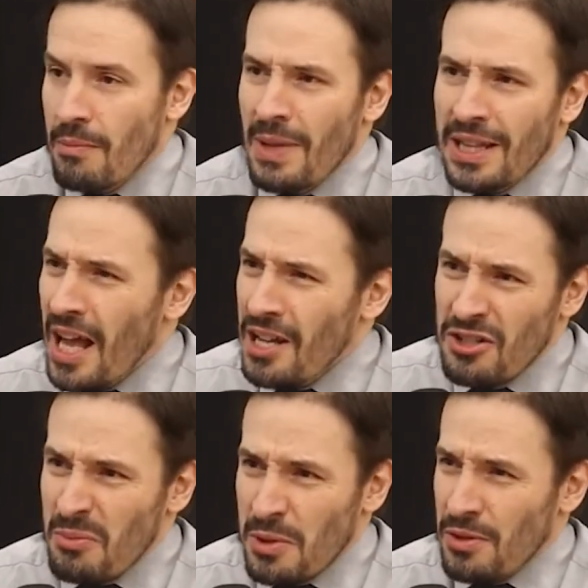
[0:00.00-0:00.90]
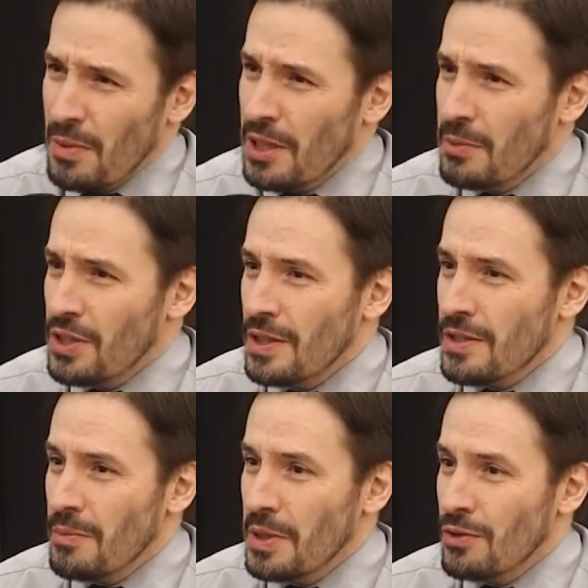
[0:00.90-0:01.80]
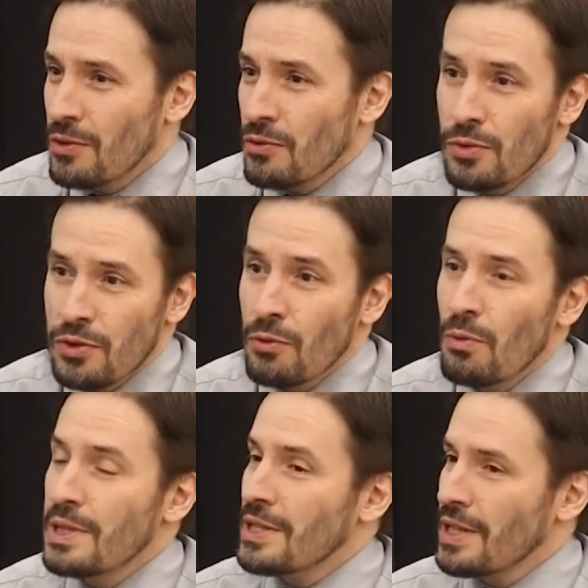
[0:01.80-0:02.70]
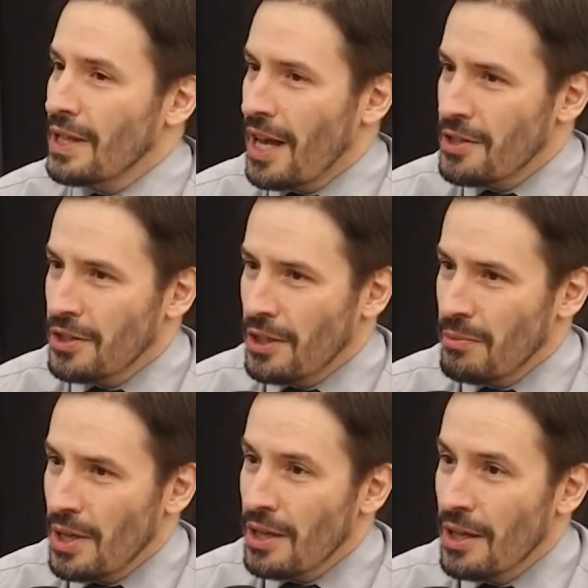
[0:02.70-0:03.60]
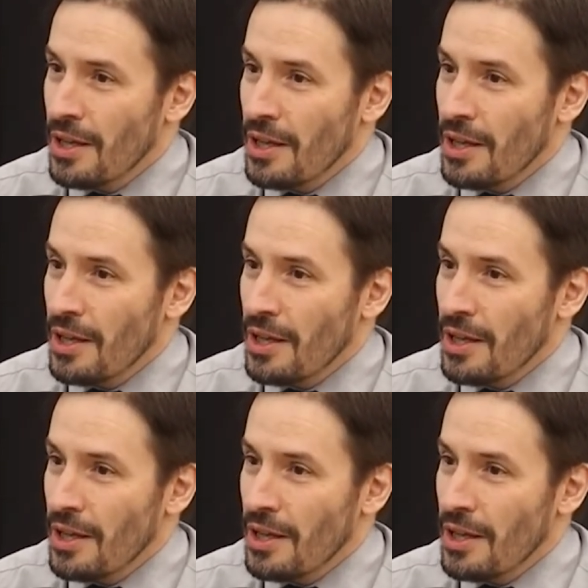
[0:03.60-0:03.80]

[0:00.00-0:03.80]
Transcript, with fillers: Metade aproximadamente das depressões cursam com ansiedade também.